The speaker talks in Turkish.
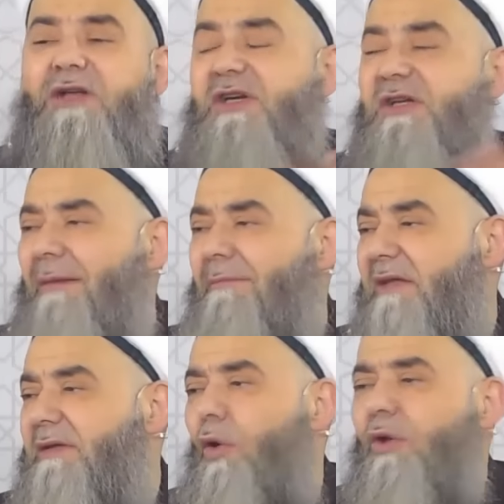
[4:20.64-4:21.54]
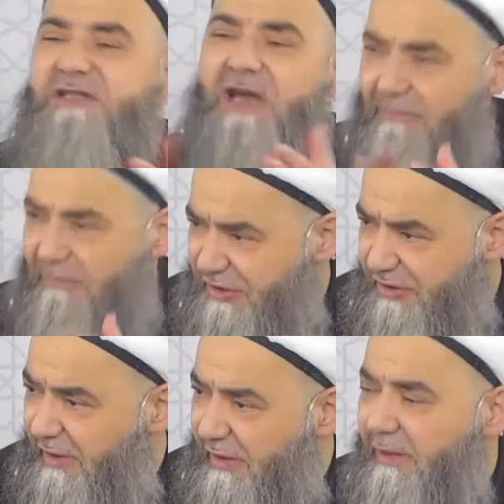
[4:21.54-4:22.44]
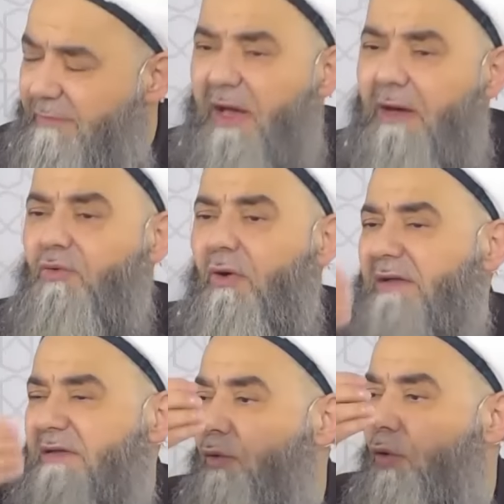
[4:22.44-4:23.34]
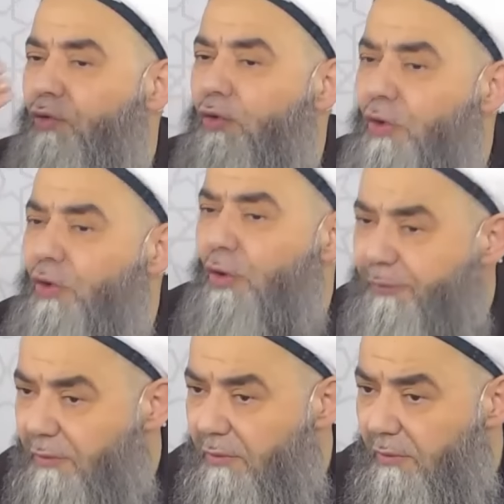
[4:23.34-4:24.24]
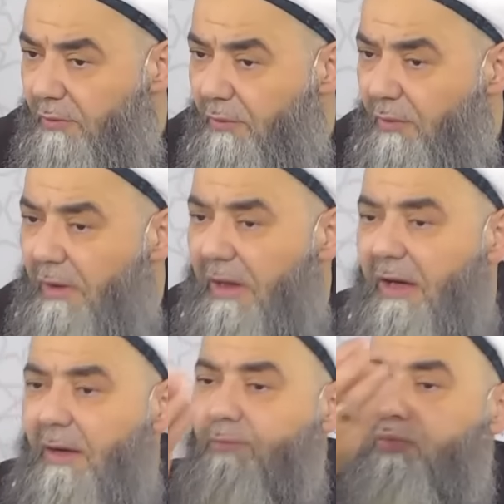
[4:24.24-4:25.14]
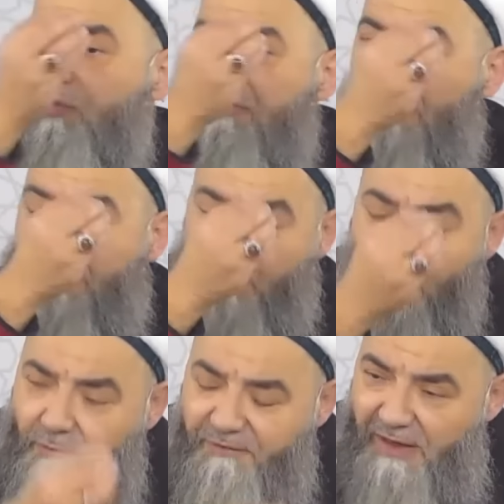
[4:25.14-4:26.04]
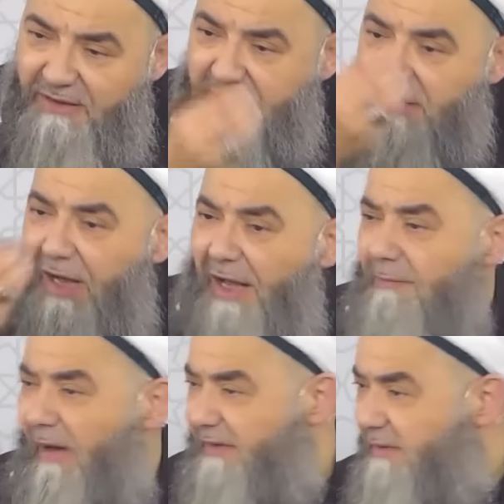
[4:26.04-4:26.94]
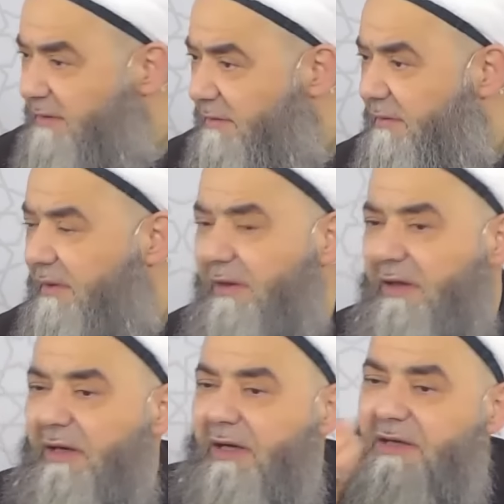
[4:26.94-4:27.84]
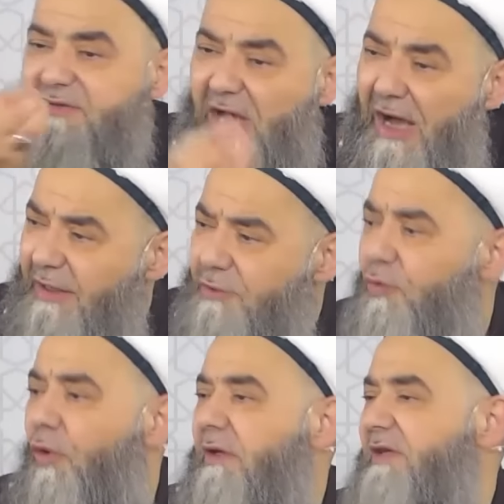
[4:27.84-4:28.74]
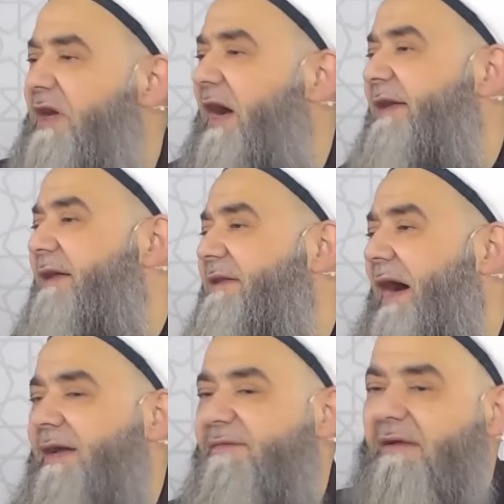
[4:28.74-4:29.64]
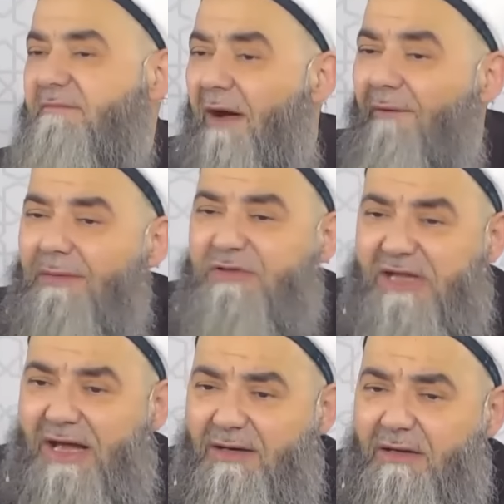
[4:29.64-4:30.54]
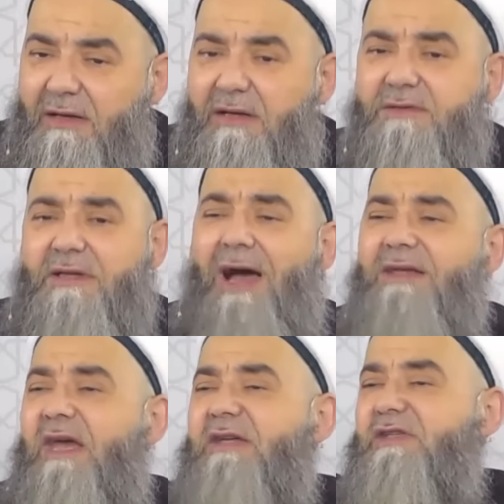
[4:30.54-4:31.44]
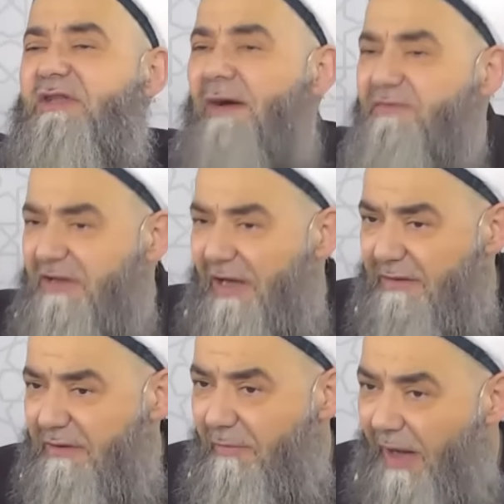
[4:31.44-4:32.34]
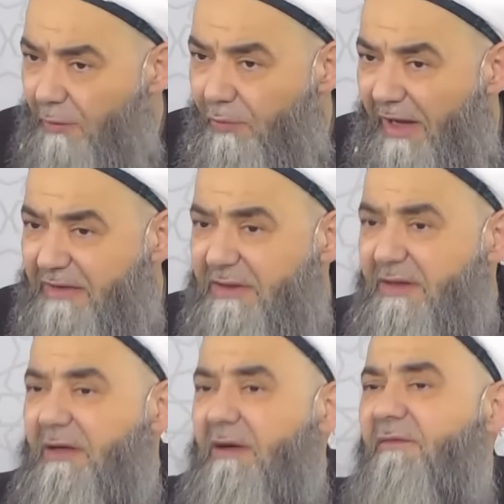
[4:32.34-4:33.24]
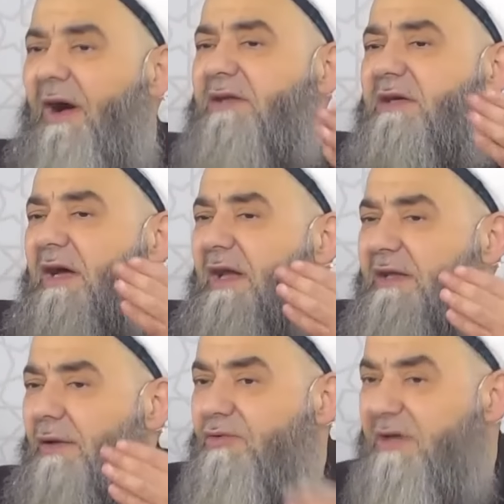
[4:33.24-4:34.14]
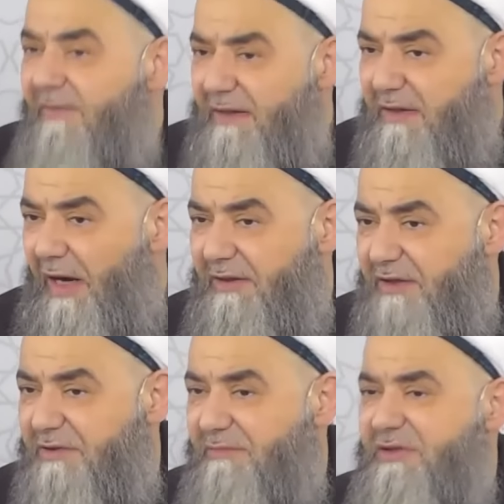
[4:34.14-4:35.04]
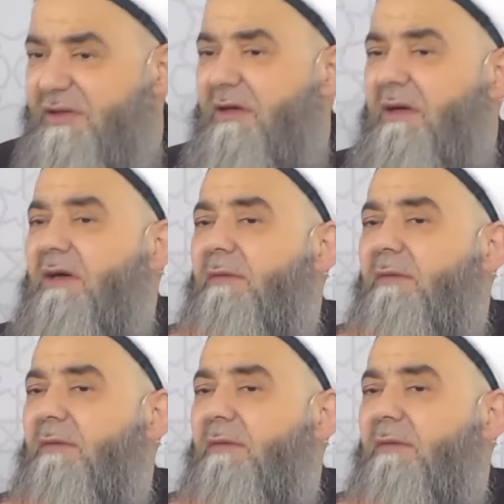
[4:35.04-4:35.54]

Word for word: bu açıklanmadı olacakmış. Mevduata konulup buradaki kur farkını almanın e, caiz olacağına dair fetva vermişler. Daha geniş tafsilatlı malumatı Fatih Kalender Hoca Efendi kardeşimiz